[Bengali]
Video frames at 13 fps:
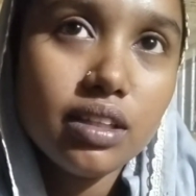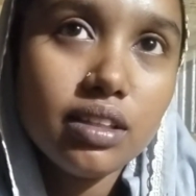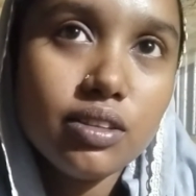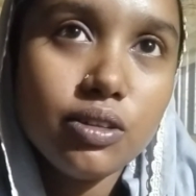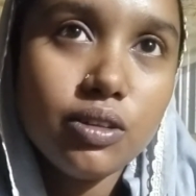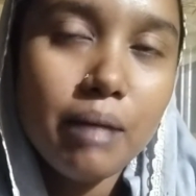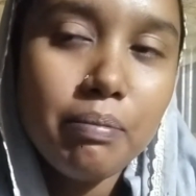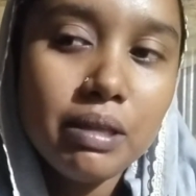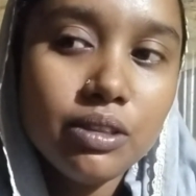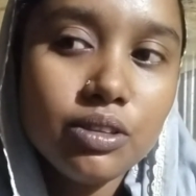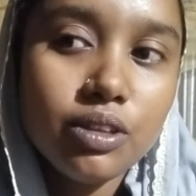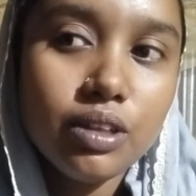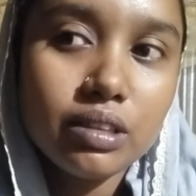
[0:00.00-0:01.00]
তো
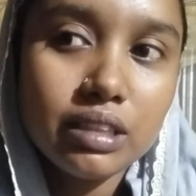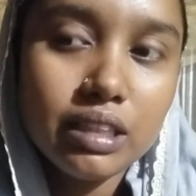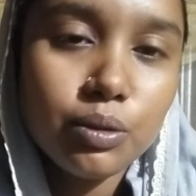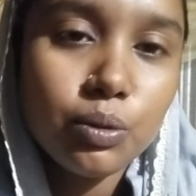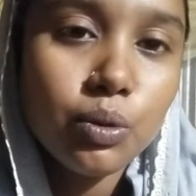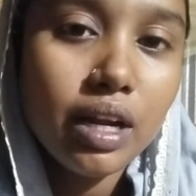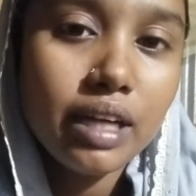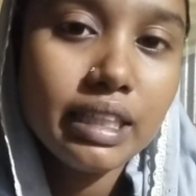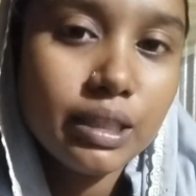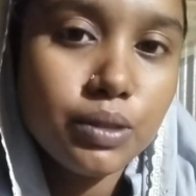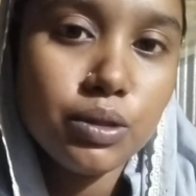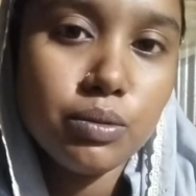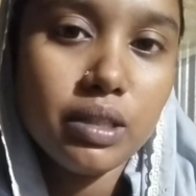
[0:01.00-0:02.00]
আপাতত একটা ঘোড়া ঠিক
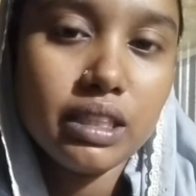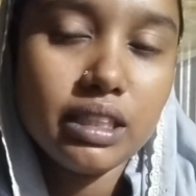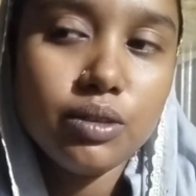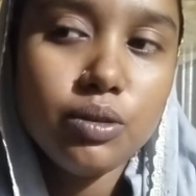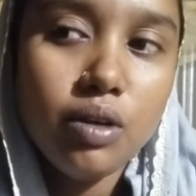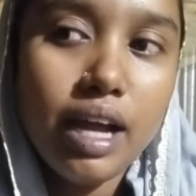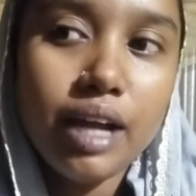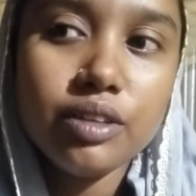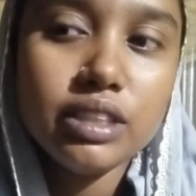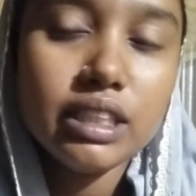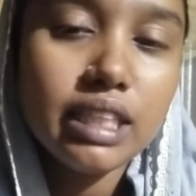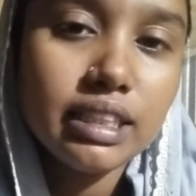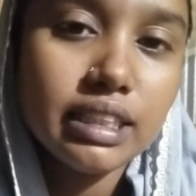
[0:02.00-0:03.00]
করবো আর কি ঘোড়া এখন
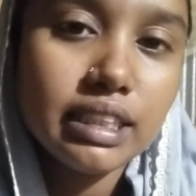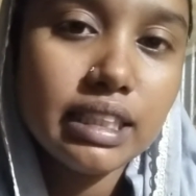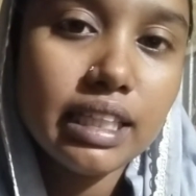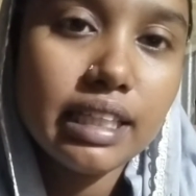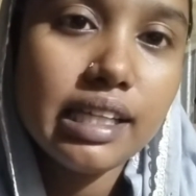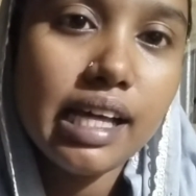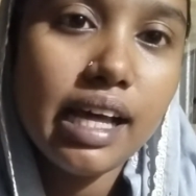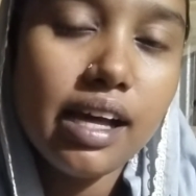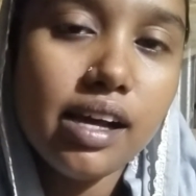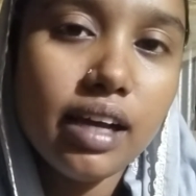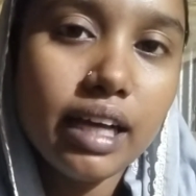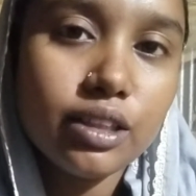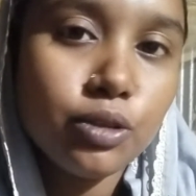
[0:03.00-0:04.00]
যেটা আছে সেটাতে
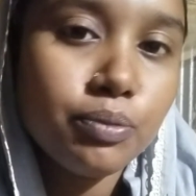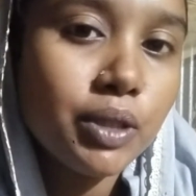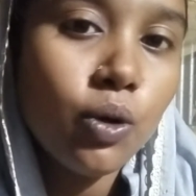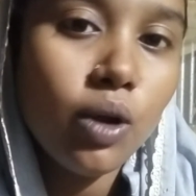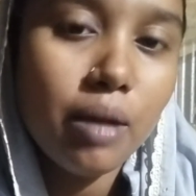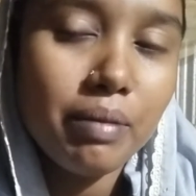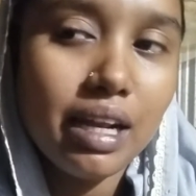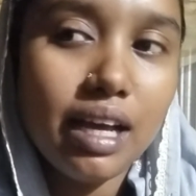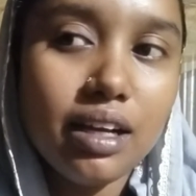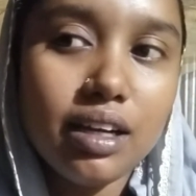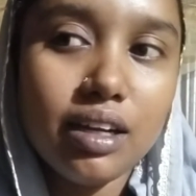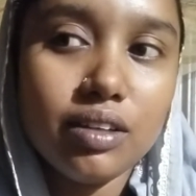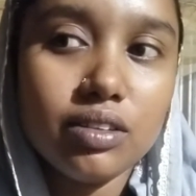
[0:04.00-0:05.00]
একদমই খোলামেলা
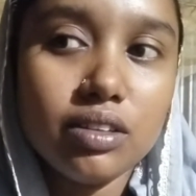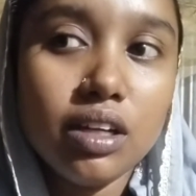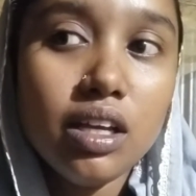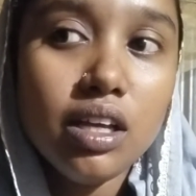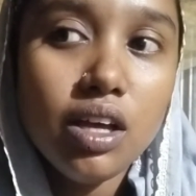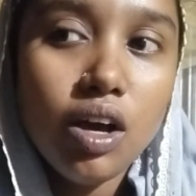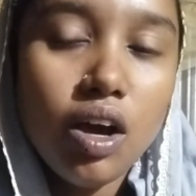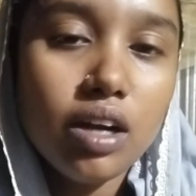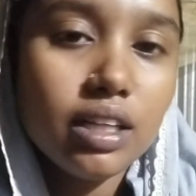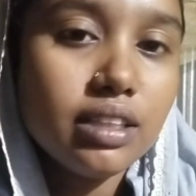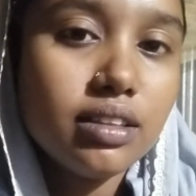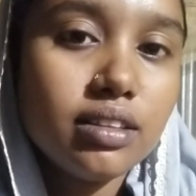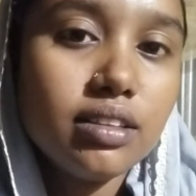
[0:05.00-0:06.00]
কারণ
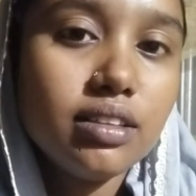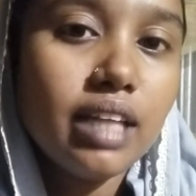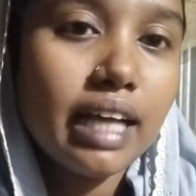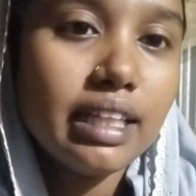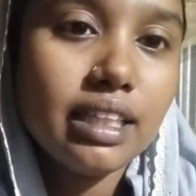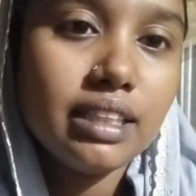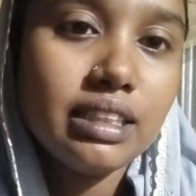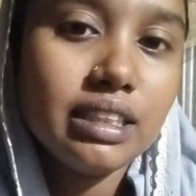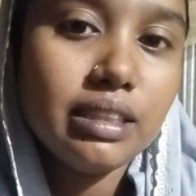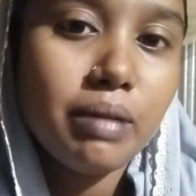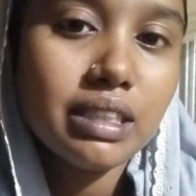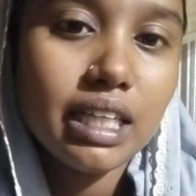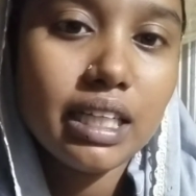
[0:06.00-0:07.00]
হঠাৎ দেখা যাচ্ছে যে
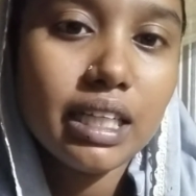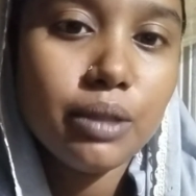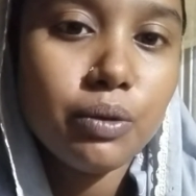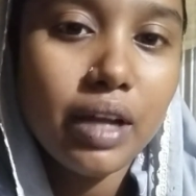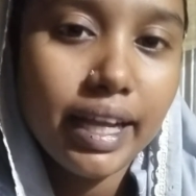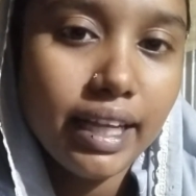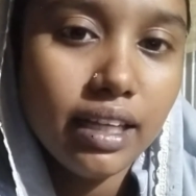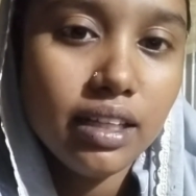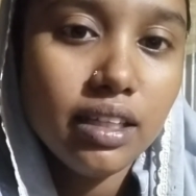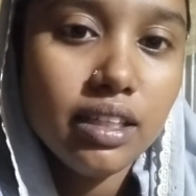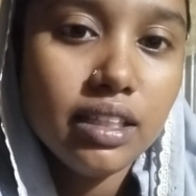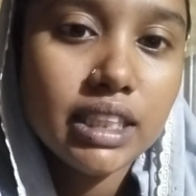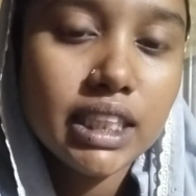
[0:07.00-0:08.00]
বাসায় কেউ নাই
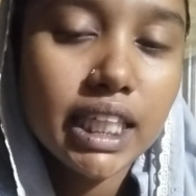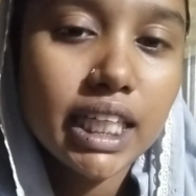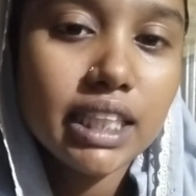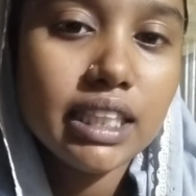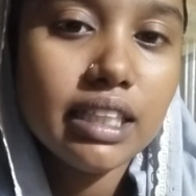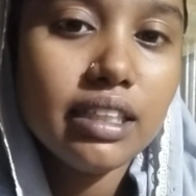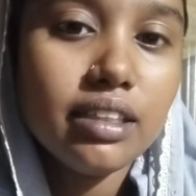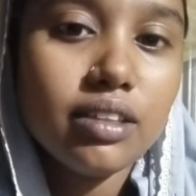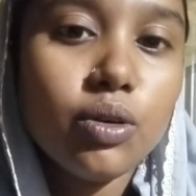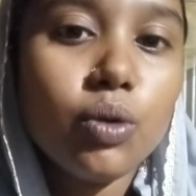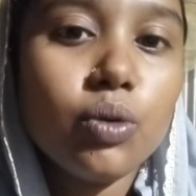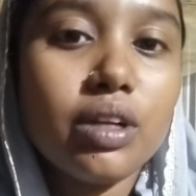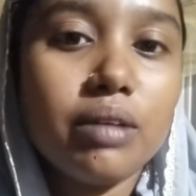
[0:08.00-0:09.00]
সেক্ষেত্রে
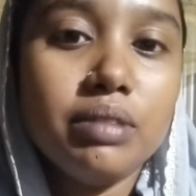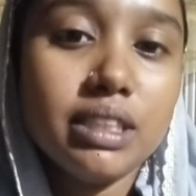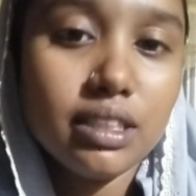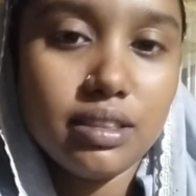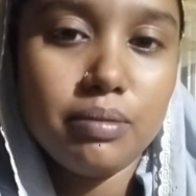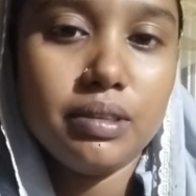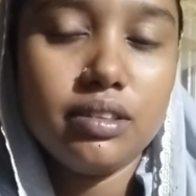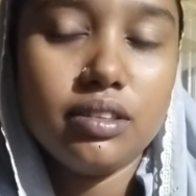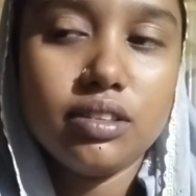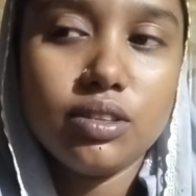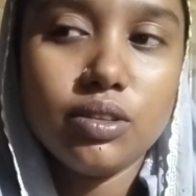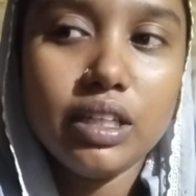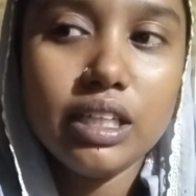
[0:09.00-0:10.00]
গরুটা ভিজে যাবে
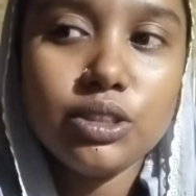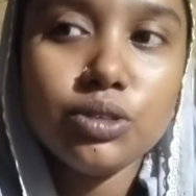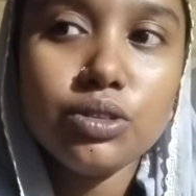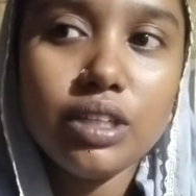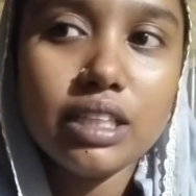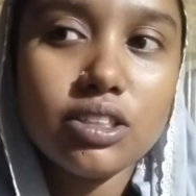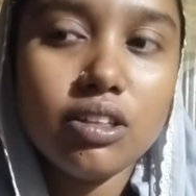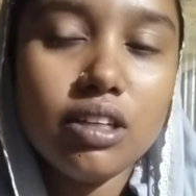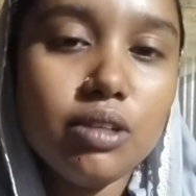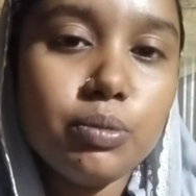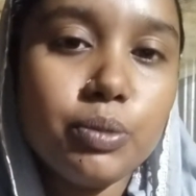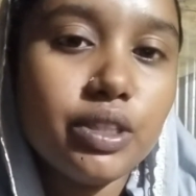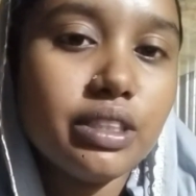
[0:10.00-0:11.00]
তো এই জন্যই আসলে
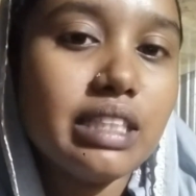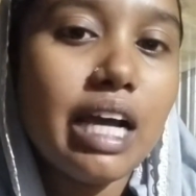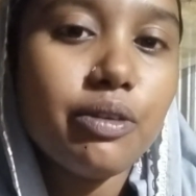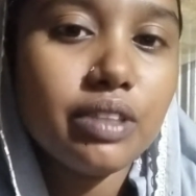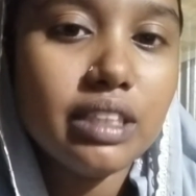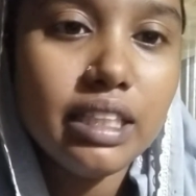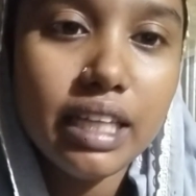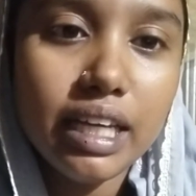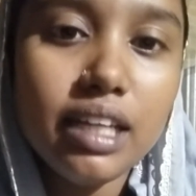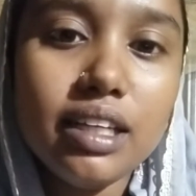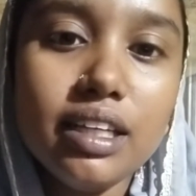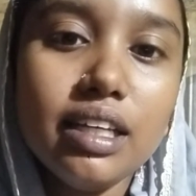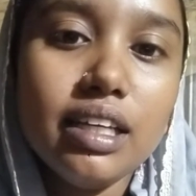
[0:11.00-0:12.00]
উপরে ছাউনি দিয়ে
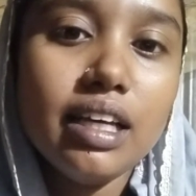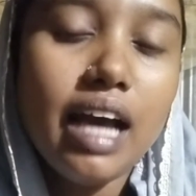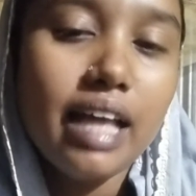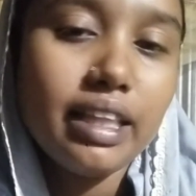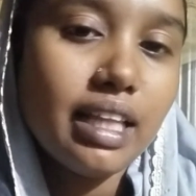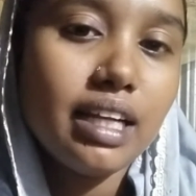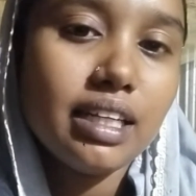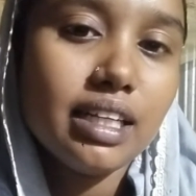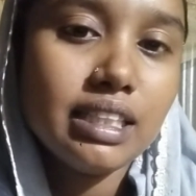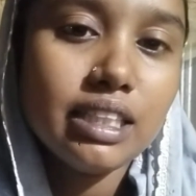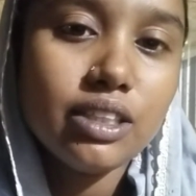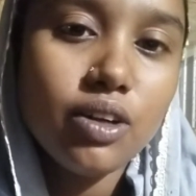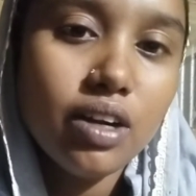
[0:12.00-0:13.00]
আতালটা
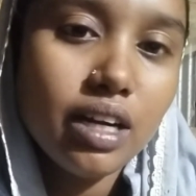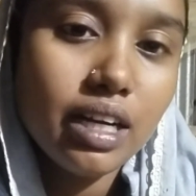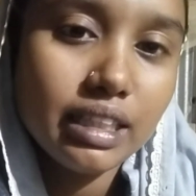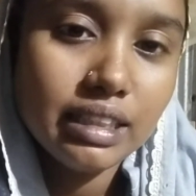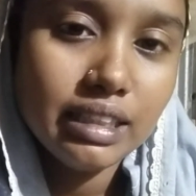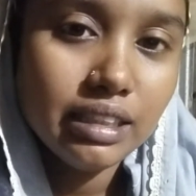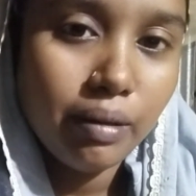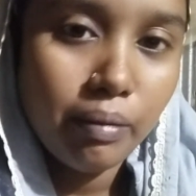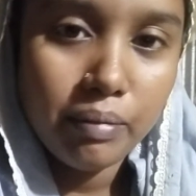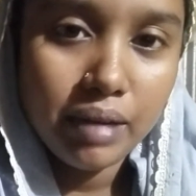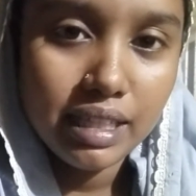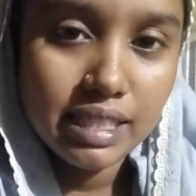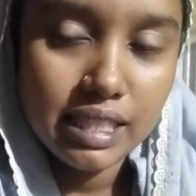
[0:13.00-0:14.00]
ঠিক করার একটা
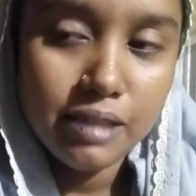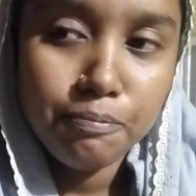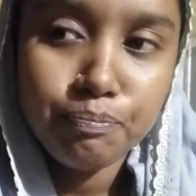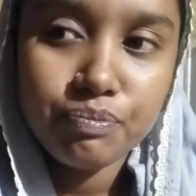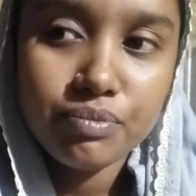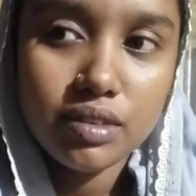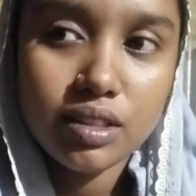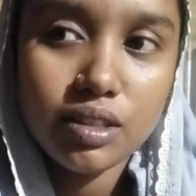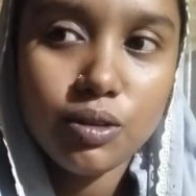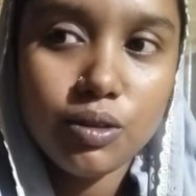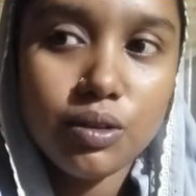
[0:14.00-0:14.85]
চিন্তাভাবনা আছে তো